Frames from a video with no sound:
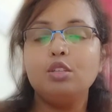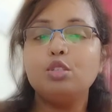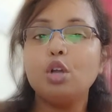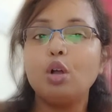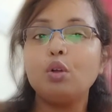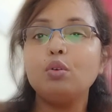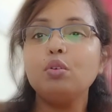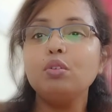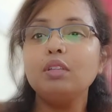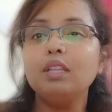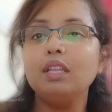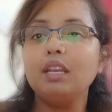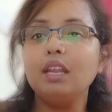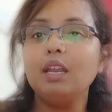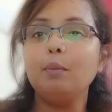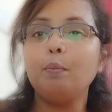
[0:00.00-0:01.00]
যখন
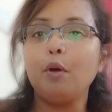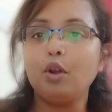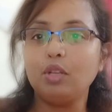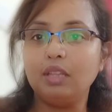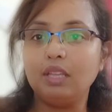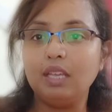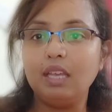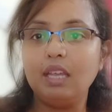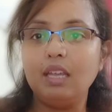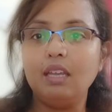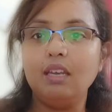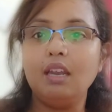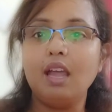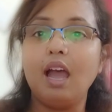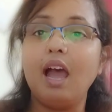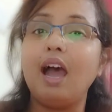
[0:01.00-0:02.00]
দিনের পর দিন
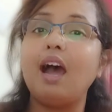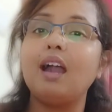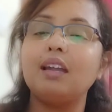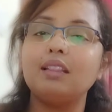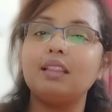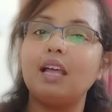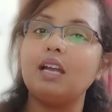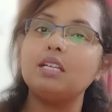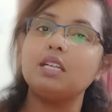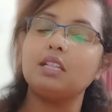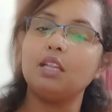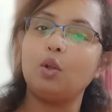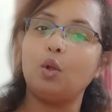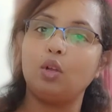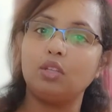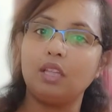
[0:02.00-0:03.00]
আর তার
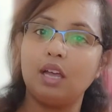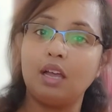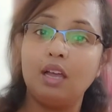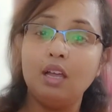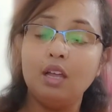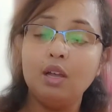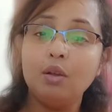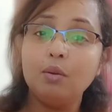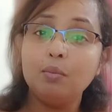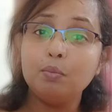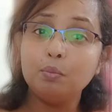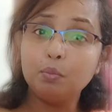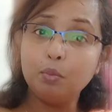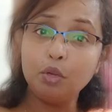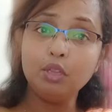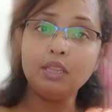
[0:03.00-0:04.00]
সাথে কথা
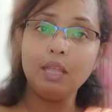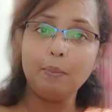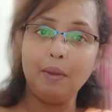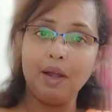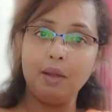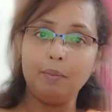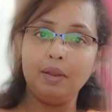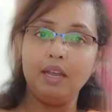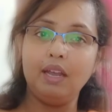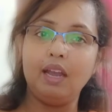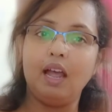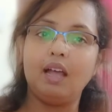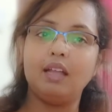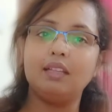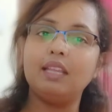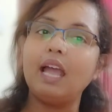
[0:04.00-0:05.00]
বলতে পারবেন
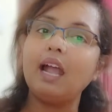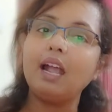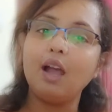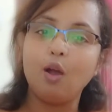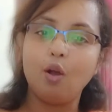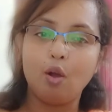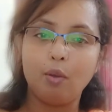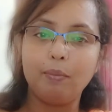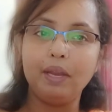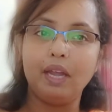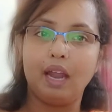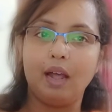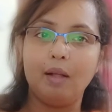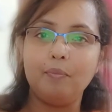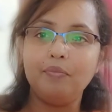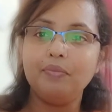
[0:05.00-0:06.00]
না দেখা হবে
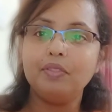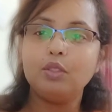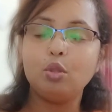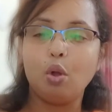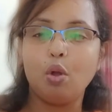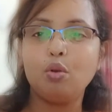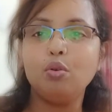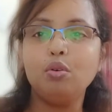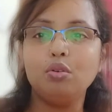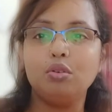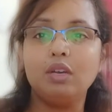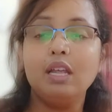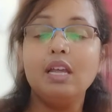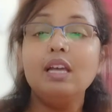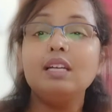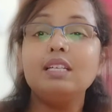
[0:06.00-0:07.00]
না তখন
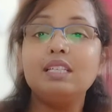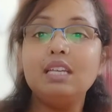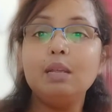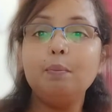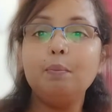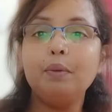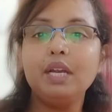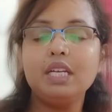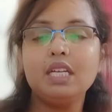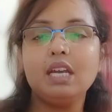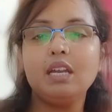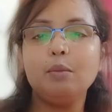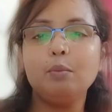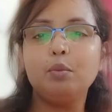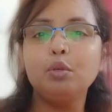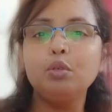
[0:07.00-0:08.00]

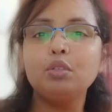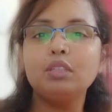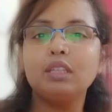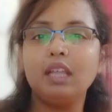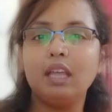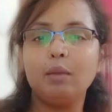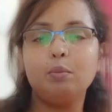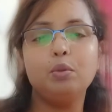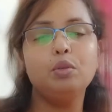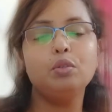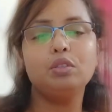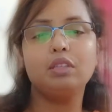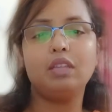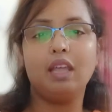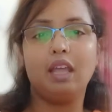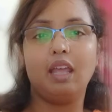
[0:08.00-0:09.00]
ডিপ্রেশনে ভুগতে
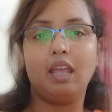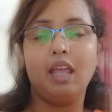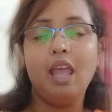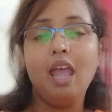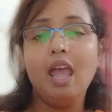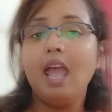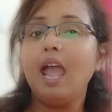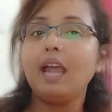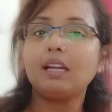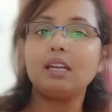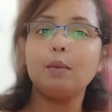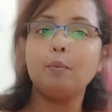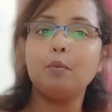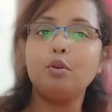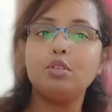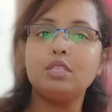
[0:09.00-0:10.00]
ভুগতে একটা
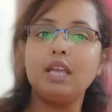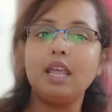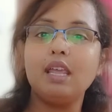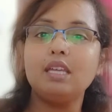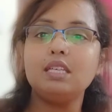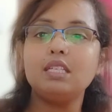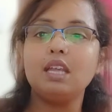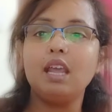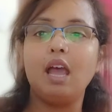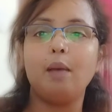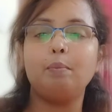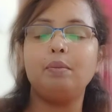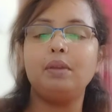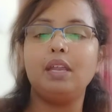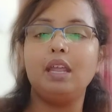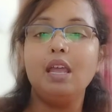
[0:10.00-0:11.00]
পর্যায়ে এসে
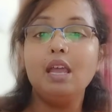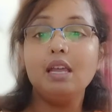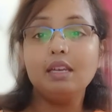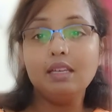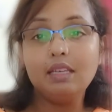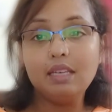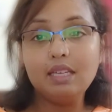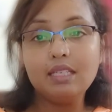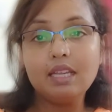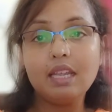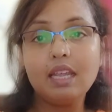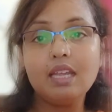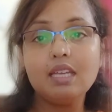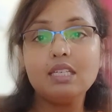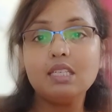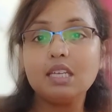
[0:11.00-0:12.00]
আপনি
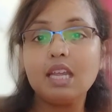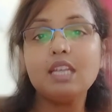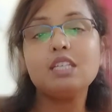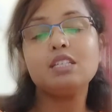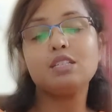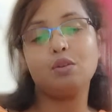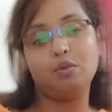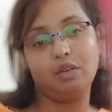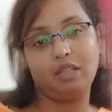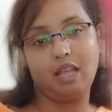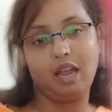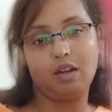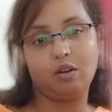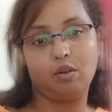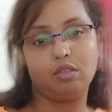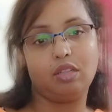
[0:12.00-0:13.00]
নিজেকে শেষ করে
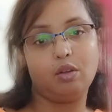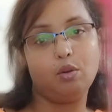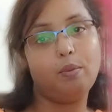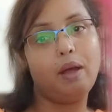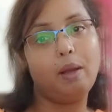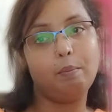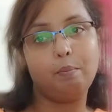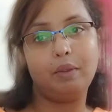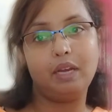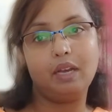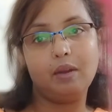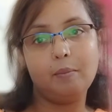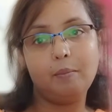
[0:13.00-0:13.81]
দেওয়ার কথাও ভাববেন